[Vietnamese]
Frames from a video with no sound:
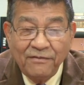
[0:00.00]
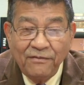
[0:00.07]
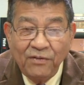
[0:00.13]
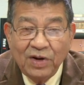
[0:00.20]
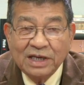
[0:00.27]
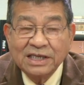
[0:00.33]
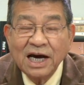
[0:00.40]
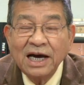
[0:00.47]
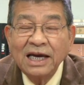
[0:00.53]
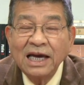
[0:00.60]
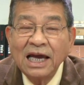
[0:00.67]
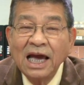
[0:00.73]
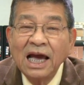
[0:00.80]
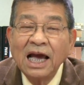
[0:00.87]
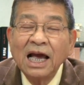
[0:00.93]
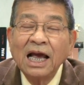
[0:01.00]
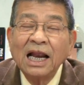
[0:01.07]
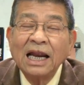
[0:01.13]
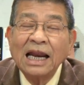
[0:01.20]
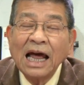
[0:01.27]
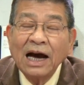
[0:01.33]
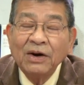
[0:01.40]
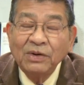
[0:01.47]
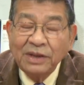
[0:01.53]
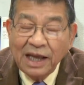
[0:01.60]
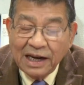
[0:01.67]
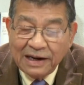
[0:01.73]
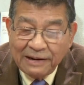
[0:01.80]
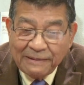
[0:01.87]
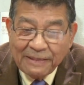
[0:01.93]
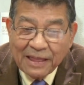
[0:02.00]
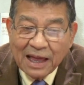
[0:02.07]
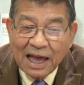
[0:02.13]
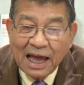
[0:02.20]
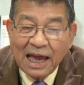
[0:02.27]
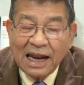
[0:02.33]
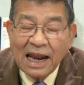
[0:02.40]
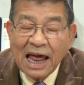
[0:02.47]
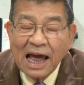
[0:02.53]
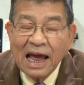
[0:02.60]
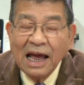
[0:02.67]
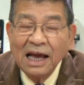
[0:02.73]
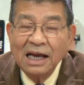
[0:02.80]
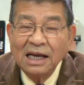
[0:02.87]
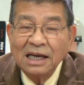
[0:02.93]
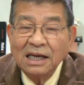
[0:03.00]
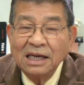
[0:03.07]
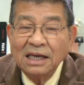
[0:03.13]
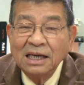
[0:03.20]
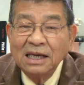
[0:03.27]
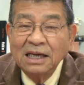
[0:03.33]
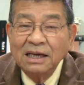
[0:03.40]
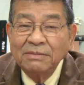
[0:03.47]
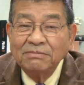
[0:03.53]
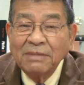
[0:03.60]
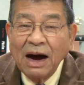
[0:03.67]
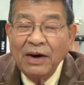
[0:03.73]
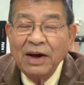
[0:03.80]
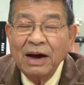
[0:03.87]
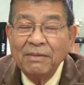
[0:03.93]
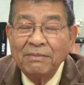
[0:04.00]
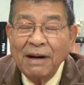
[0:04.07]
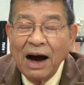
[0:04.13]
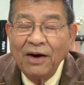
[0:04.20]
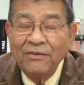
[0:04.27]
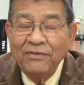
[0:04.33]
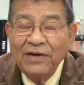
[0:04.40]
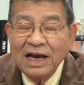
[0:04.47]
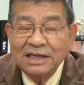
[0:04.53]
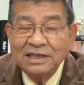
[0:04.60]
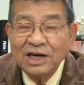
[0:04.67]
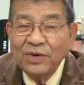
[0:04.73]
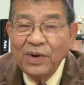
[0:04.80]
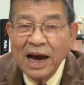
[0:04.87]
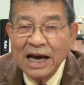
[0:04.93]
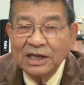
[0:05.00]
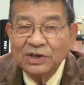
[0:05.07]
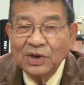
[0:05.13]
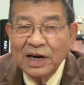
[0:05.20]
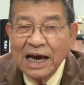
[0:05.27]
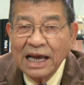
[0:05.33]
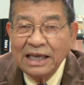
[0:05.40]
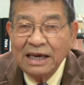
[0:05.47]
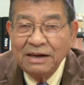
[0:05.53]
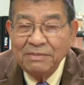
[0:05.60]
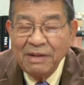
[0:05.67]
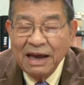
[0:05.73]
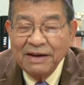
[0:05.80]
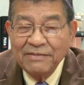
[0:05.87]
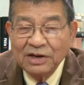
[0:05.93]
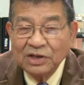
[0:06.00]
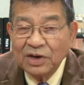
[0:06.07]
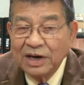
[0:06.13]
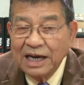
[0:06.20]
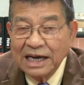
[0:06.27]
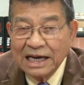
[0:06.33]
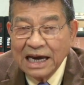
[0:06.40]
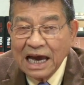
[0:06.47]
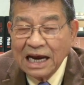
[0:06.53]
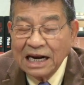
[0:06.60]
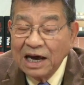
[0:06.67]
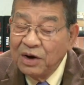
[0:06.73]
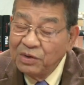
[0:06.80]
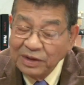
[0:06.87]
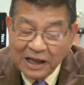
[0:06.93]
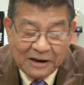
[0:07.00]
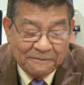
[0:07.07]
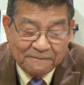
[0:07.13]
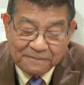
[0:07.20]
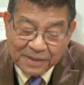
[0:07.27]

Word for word: vui chơi là ưu tiên hay là bảo vệ, bảo vệ sức khỏe cho cá nhân mình và cho người khác là ưu tiên.